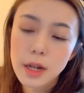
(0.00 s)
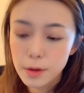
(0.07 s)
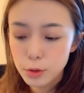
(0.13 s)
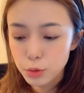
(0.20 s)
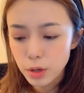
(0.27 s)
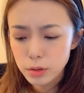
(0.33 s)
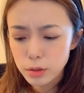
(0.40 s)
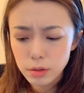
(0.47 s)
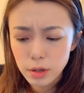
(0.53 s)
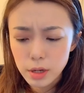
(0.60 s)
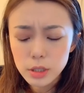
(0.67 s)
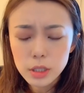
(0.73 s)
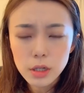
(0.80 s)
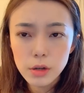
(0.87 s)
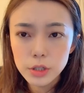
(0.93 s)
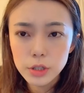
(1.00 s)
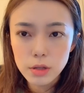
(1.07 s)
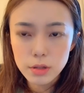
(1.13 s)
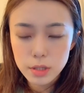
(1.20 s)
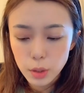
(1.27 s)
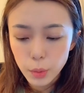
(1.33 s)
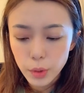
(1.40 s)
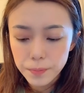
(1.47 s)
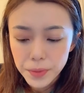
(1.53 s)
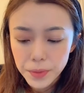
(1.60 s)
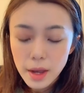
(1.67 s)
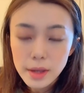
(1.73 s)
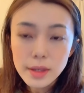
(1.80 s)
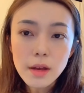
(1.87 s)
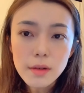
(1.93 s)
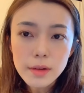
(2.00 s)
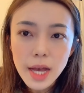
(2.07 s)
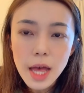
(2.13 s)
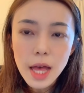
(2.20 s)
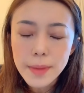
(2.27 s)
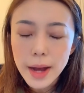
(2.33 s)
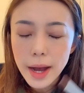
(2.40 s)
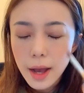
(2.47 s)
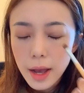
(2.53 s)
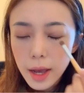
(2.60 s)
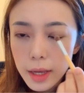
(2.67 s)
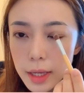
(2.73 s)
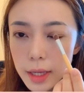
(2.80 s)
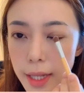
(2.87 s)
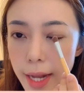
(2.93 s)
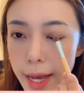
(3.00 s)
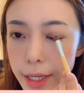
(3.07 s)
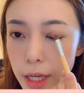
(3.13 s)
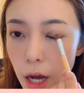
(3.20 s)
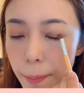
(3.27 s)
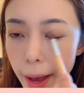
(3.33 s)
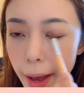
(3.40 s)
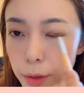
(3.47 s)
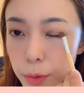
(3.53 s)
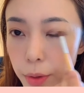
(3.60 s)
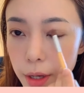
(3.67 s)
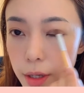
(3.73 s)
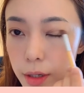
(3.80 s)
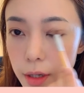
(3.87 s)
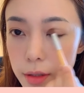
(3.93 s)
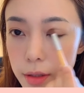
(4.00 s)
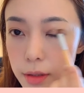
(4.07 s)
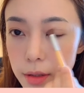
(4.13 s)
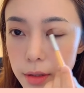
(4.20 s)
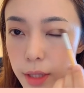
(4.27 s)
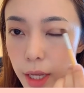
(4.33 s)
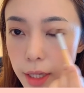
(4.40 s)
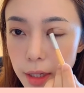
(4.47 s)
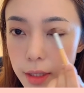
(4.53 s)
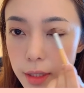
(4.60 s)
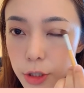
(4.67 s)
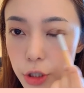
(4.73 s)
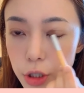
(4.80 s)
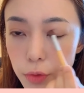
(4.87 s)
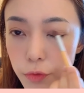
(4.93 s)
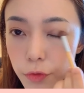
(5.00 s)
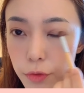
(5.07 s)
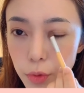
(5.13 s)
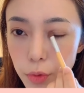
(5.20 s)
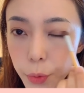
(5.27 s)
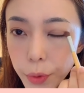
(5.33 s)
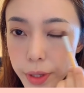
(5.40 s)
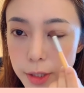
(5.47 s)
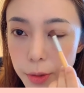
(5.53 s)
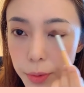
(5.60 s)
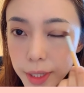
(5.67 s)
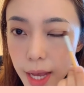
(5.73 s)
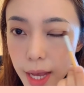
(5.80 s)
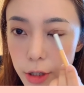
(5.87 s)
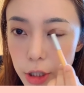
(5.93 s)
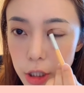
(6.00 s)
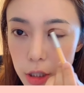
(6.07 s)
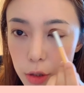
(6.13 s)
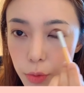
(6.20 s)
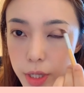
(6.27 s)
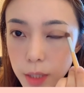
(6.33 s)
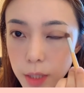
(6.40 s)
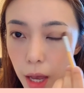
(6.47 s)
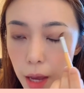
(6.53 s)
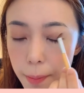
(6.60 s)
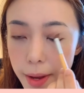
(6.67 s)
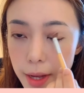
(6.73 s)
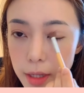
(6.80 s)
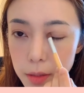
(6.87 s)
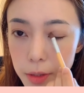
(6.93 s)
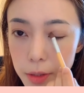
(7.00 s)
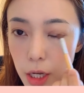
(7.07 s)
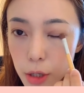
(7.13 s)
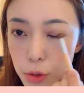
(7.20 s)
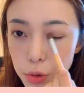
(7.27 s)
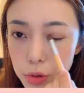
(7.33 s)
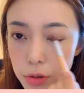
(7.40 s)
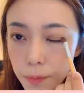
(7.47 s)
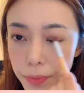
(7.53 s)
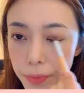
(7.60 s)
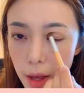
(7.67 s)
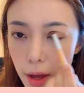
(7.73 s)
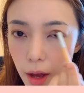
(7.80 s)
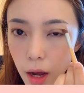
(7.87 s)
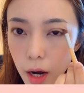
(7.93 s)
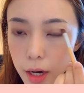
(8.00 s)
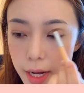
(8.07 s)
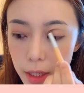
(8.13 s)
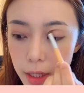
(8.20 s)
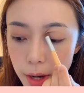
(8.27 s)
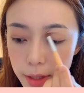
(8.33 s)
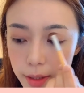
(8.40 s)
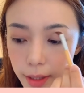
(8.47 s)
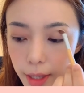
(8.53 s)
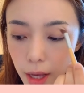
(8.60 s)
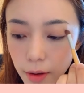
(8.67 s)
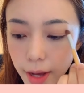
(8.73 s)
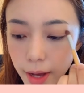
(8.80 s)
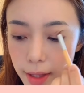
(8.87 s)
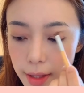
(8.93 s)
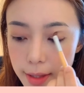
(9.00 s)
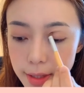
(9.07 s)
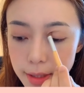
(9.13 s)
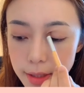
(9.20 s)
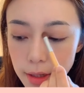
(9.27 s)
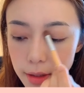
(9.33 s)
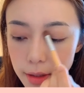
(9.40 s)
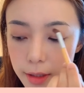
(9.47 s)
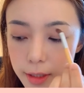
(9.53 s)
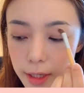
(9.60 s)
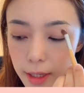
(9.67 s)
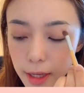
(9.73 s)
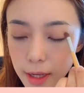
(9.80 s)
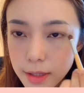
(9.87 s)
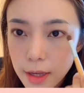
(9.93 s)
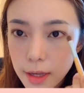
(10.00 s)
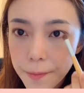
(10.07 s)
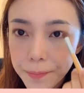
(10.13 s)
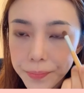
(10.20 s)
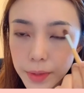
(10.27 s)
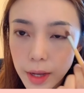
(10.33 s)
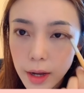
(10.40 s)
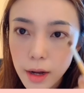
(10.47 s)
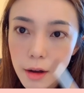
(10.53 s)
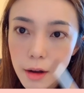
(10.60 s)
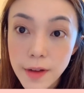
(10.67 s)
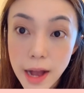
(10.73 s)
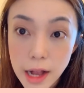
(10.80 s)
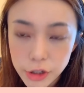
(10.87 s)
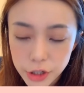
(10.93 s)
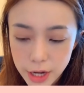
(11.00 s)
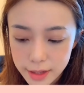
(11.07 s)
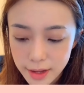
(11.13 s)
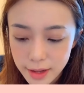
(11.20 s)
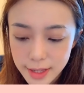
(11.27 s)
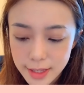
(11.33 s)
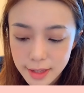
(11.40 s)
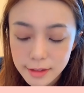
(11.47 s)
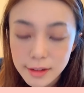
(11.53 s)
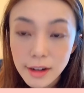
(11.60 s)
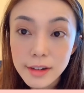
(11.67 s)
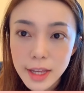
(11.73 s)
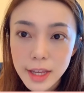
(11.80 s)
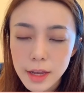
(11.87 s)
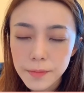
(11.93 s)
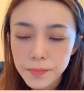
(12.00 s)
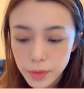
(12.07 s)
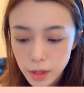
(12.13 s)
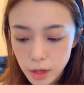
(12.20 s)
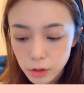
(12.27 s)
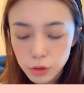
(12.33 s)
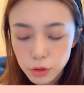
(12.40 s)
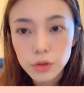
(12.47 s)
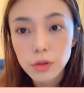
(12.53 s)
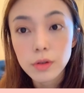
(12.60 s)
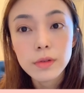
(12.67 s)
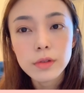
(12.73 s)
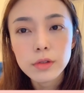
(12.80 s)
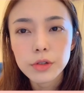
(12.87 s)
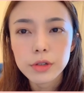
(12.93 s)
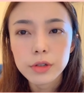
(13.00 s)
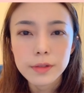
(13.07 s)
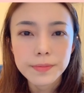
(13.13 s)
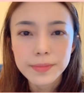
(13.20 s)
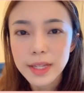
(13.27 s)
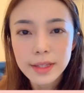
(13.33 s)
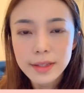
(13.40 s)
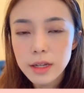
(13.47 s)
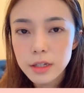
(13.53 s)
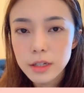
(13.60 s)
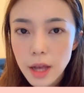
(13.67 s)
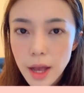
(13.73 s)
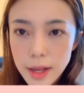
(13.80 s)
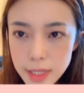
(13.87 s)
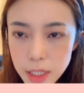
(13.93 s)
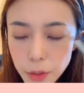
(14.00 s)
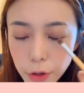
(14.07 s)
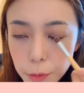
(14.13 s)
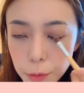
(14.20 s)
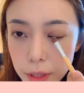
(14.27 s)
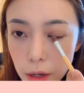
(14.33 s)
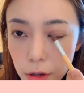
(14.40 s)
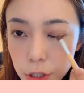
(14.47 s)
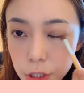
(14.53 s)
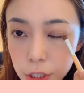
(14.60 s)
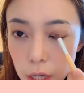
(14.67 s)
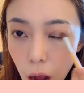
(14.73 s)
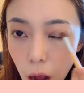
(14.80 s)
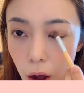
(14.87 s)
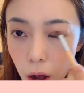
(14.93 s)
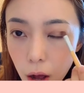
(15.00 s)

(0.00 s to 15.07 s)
了，所以就很少很少机会。要看吧，一来要排队，跟内地的政府公务员系统一样是论资排辈这么上去的；二来的话呢，也要看你自己的个人的一些呃发展的一些能力这种，就是，但是机会就比较少。